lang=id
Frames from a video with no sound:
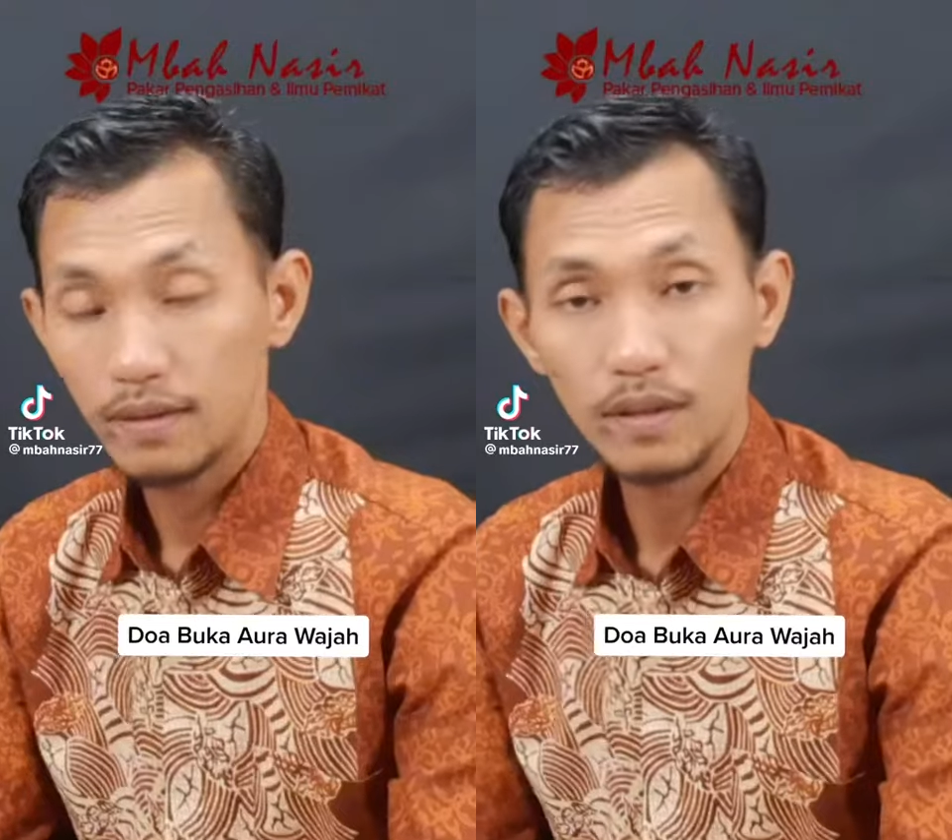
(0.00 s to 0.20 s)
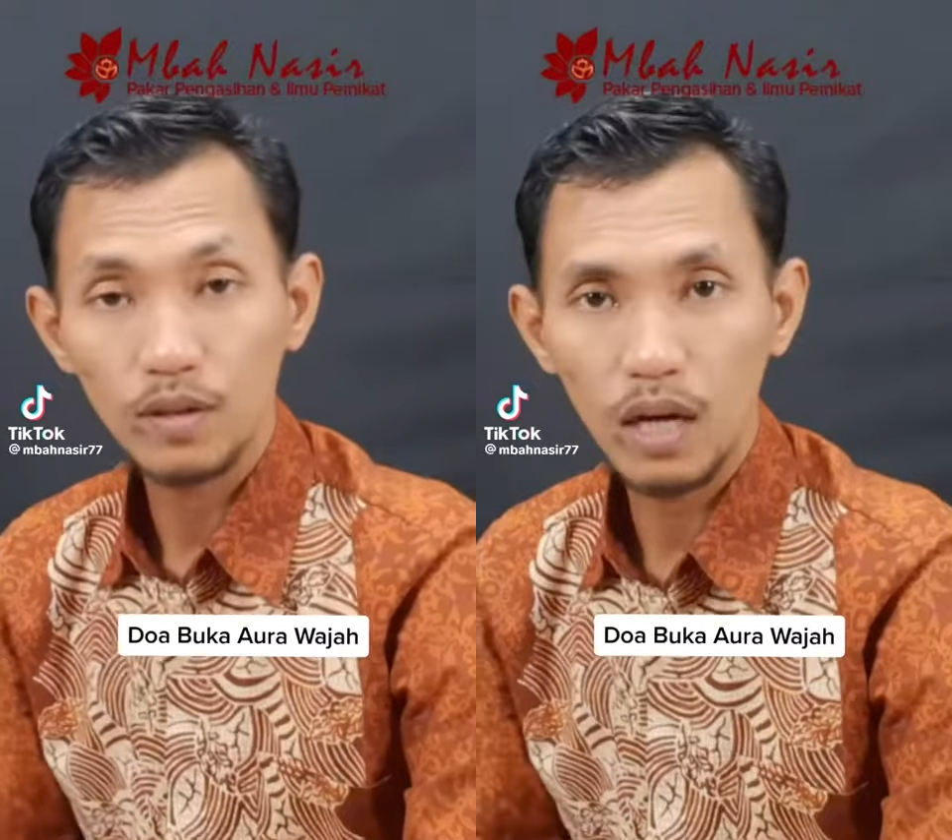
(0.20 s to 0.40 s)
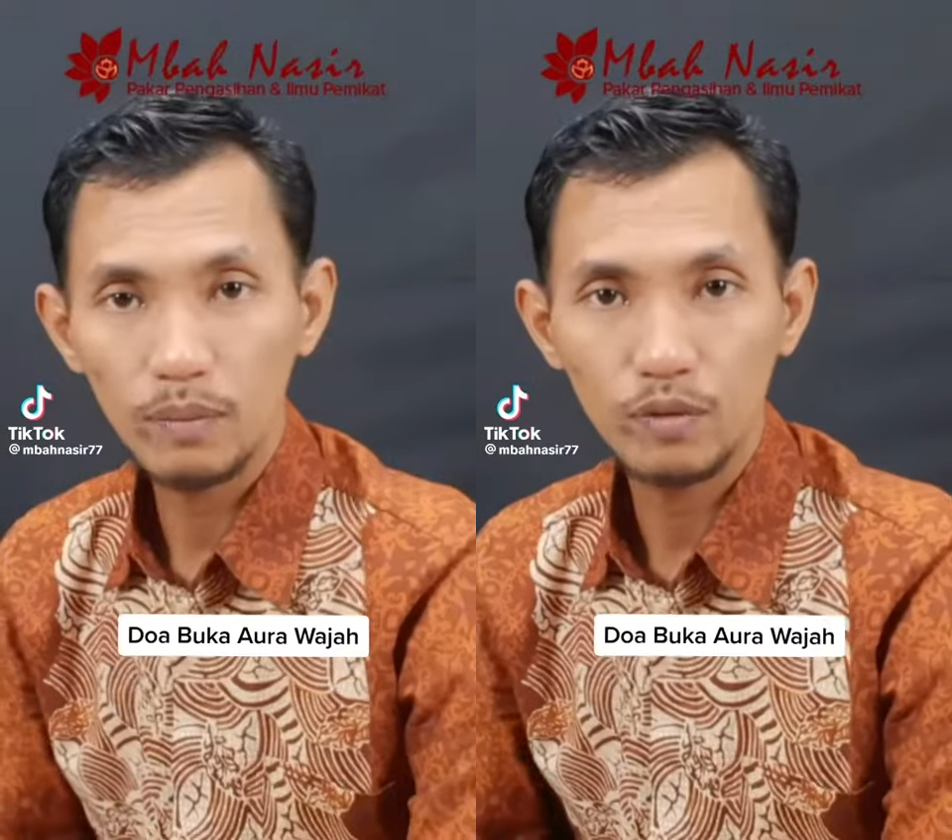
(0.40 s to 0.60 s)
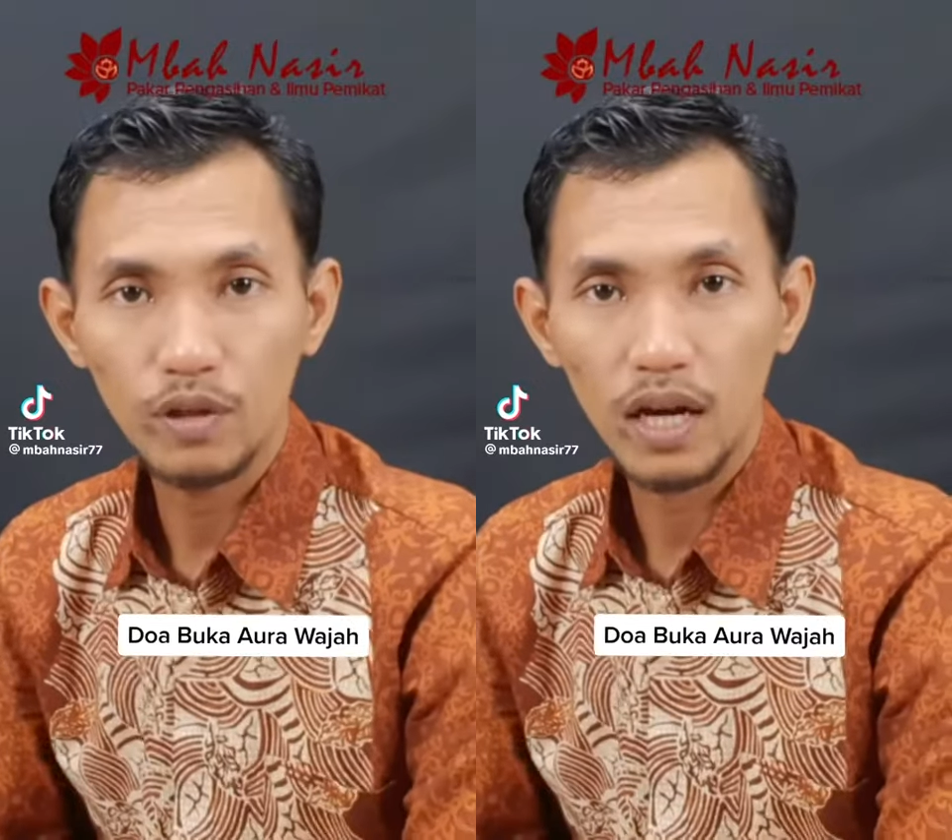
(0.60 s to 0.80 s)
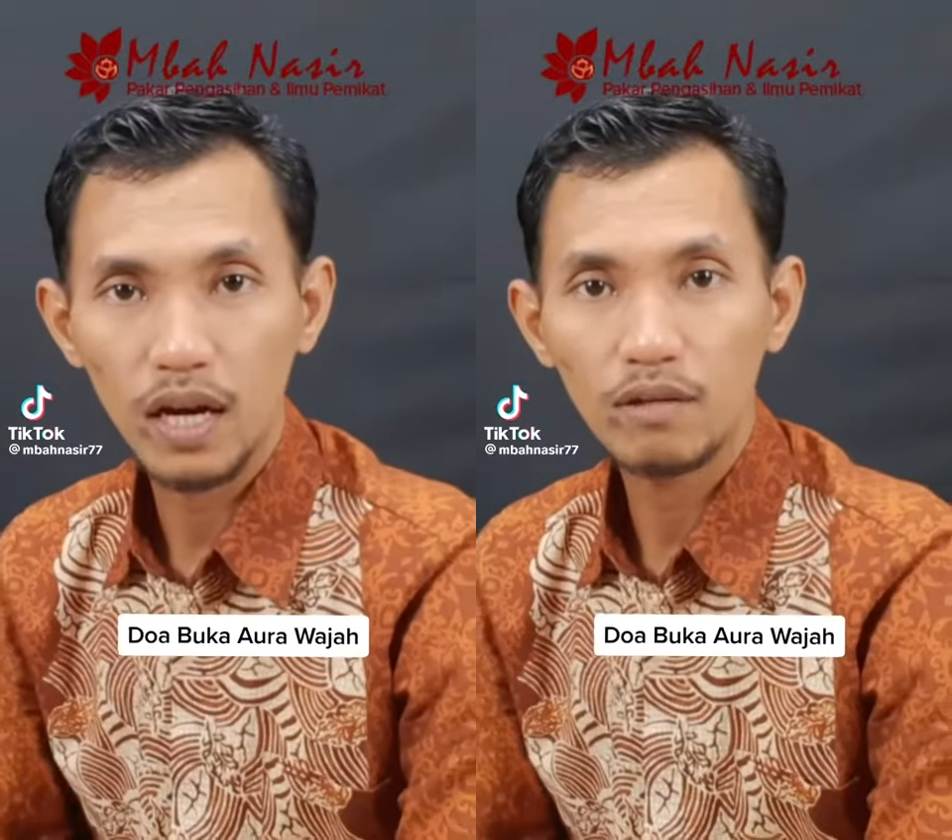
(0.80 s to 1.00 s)
Doa
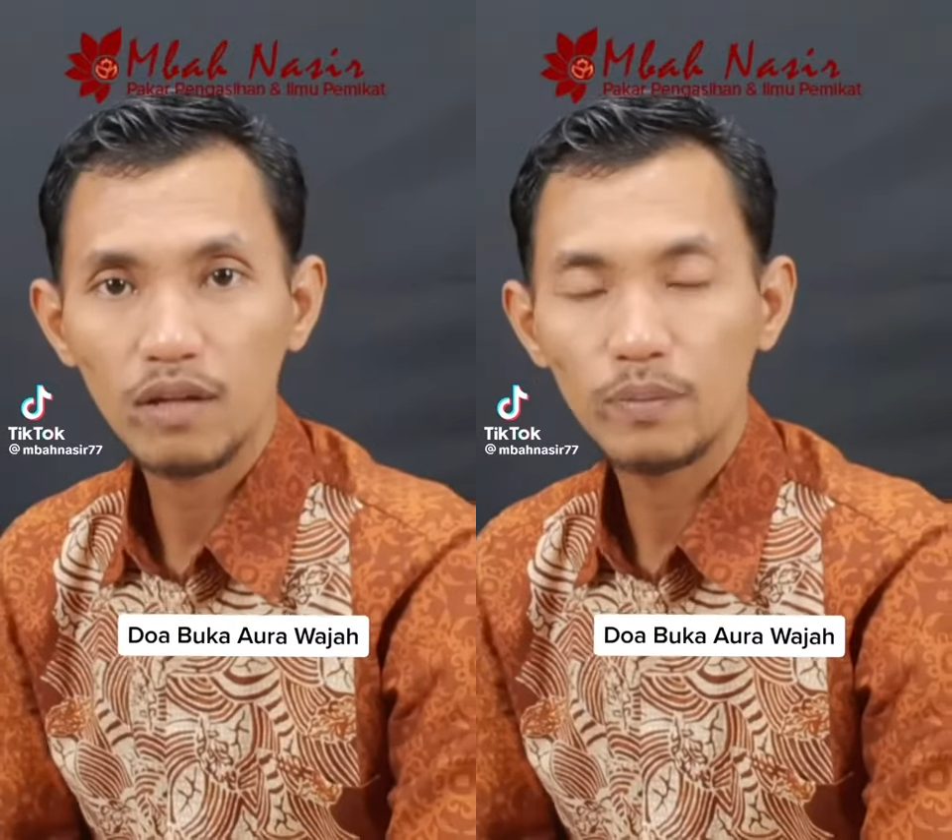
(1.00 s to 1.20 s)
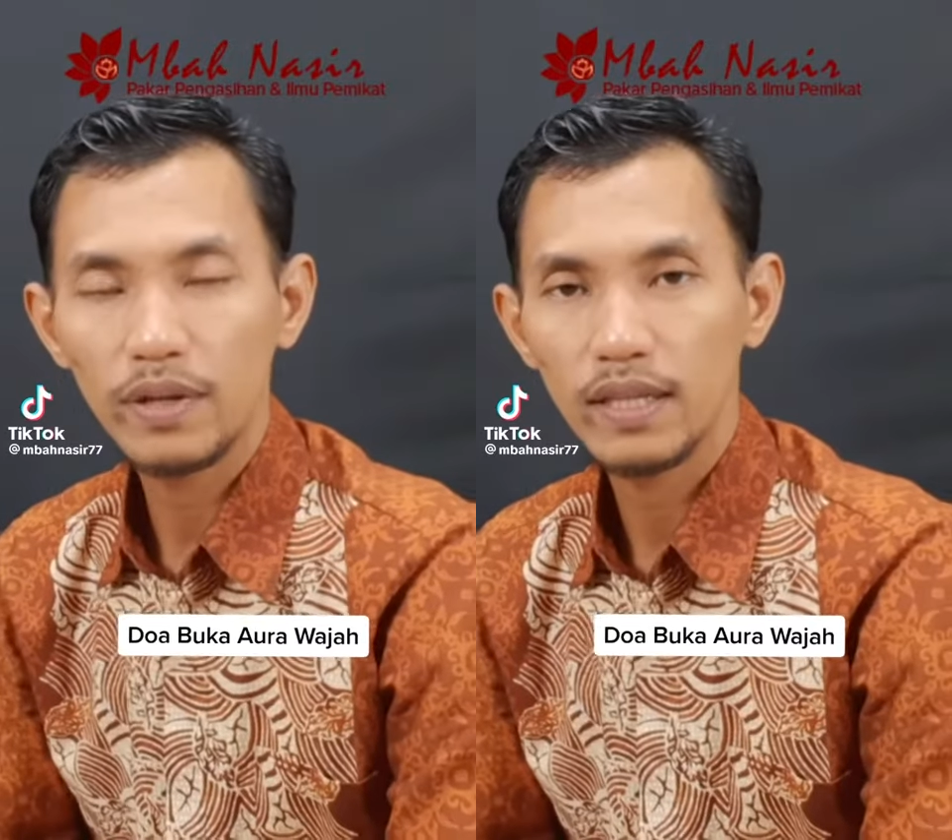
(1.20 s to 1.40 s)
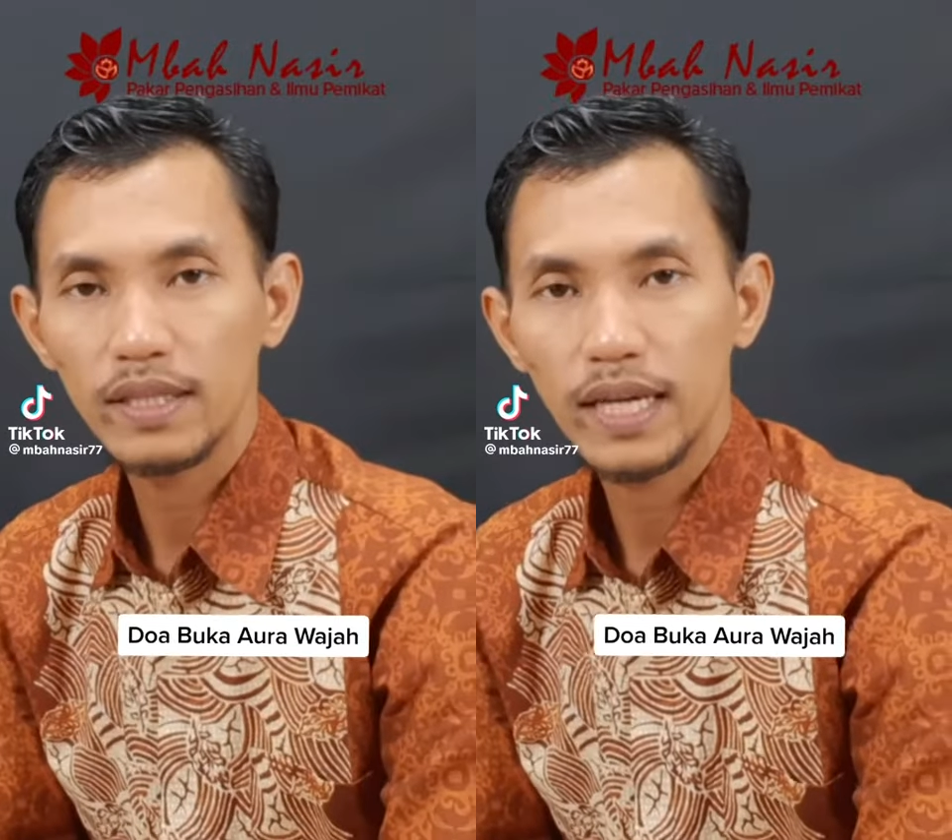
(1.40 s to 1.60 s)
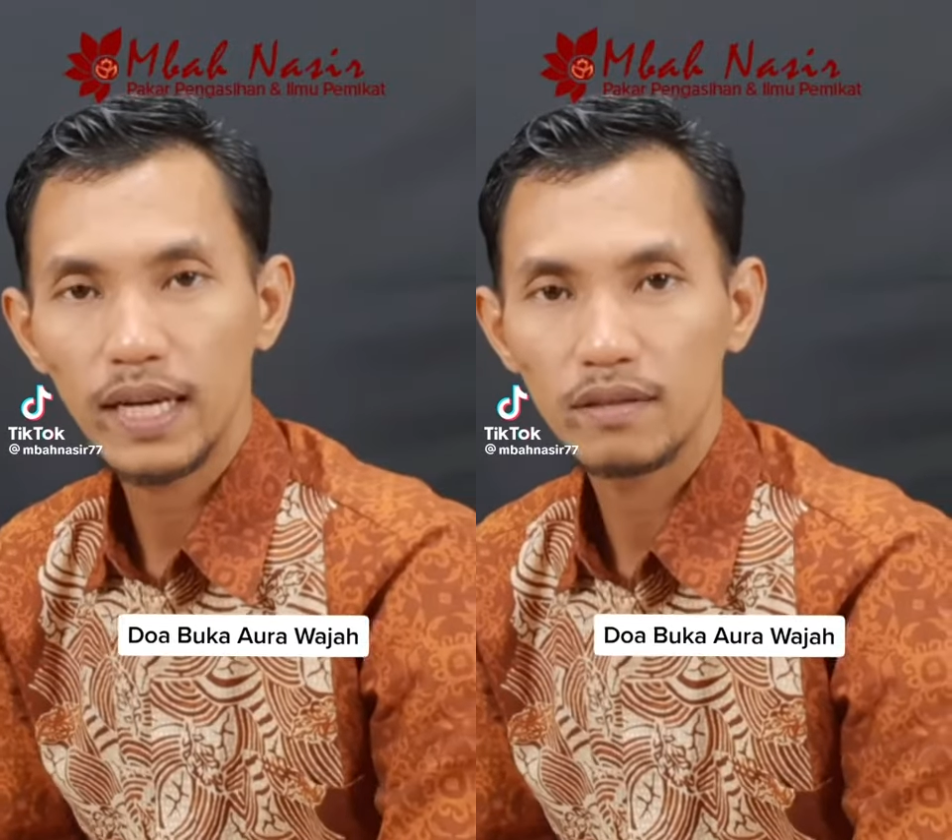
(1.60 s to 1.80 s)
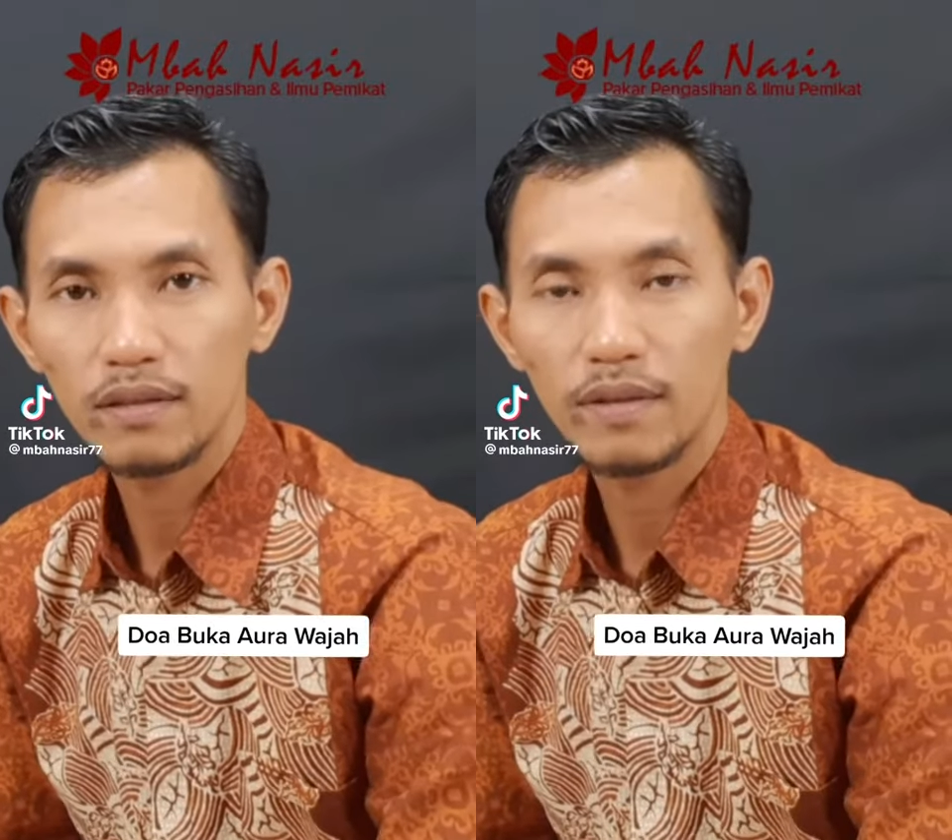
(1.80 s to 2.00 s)
pembuka aura pengasihan